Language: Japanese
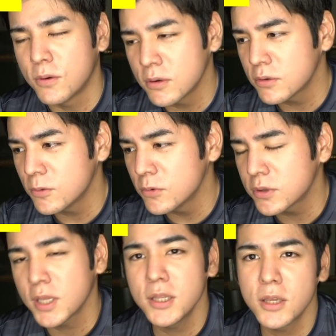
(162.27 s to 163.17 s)
これほど
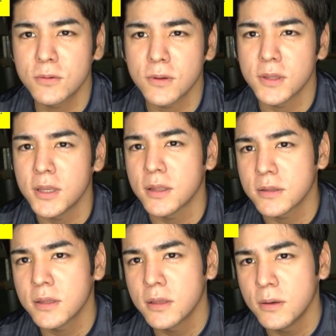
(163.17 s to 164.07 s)
もったいないことはないなって、
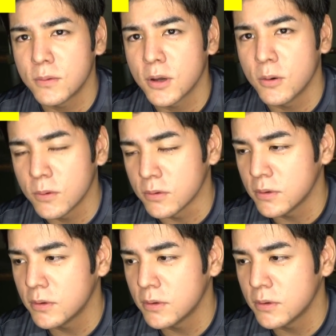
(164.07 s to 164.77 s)
俺は思う。